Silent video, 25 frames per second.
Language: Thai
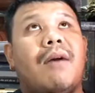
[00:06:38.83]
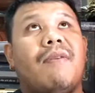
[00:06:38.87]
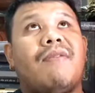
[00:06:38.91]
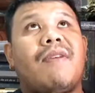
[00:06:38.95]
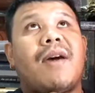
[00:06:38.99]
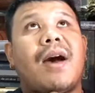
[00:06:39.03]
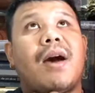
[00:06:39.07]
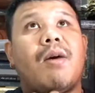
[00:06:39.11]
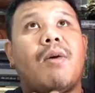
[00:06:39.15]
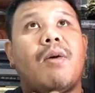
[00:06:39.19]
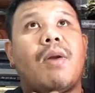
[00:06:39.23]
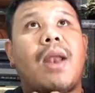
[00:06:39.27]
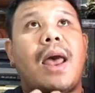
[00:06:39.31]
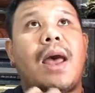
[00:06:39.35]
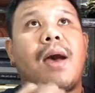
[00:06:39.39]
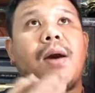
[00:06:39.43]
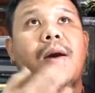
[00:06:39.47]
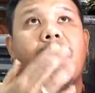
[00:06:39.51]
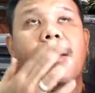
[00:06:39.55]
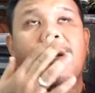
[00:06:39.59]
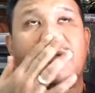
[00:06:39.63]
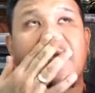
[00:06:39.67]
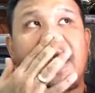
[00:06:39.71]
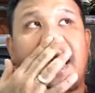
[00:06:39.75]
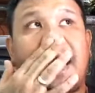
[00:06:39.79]
เฝ้าแล้ว
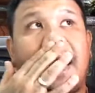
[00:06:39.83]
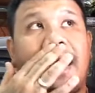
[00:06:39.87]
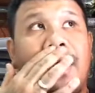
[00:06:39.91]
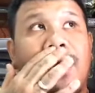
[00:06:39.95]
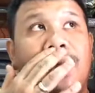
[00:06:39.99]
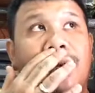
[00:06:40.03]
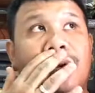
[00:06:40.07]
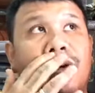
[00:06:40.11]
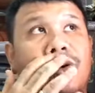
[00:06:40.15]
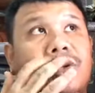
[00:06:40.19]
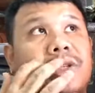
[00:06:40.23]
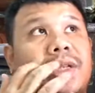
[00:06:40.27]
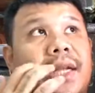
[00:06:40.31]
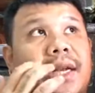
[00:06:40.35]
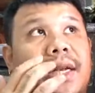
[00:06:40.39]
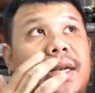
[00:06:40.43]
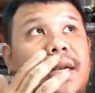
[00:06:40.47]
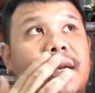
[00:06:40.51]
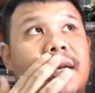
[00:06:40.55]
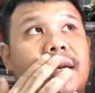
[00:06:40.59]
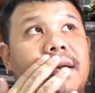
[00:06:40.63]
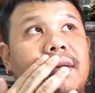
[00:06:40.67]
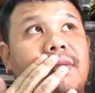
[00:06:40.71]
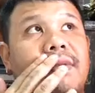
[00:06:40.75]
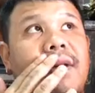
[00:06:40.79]
ก็สั่งลูกศิษย์
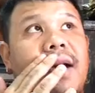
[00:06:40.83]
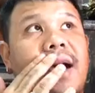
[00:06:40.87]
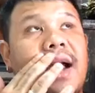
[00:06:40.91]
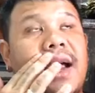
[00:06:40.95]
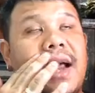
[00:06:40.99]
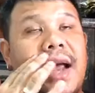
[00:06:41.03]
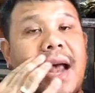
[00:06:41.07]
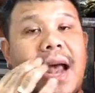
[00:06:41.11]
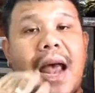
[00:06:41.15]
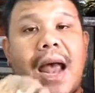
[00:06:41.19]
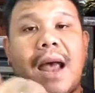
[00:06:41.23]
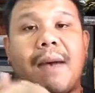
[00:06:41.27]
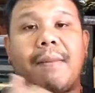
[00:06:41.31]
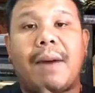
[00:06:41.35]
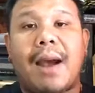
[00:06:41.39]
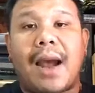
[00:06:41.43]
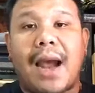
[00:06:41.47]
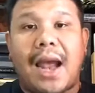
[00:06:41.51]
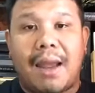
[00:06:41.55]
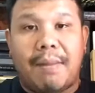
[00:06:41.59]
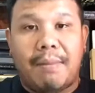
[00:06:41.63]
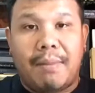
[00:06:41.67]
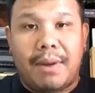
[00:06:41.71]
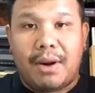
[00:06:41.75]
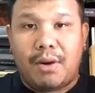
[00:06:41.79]
ว่าห้ามใคร
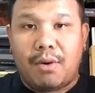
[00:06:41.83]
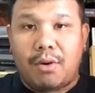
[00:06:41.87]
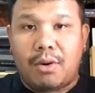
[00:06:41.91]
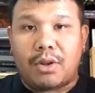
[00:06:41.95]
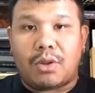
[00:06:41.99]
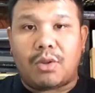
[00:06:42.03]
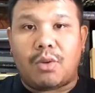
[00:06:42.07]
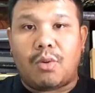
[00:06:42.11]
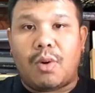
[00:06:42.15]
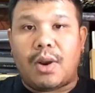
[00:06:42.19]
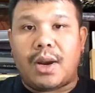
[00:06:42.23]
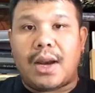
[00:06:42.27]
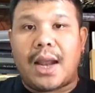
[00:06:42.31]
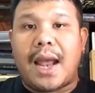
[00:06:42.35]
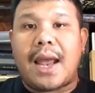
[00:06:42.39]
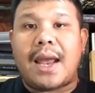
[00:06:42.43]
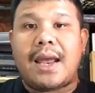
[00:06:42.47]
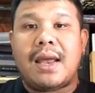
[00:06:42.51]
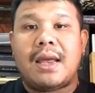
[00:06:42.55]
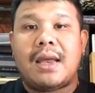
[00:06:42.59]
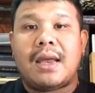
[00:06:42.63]
มาโดนตัวนะ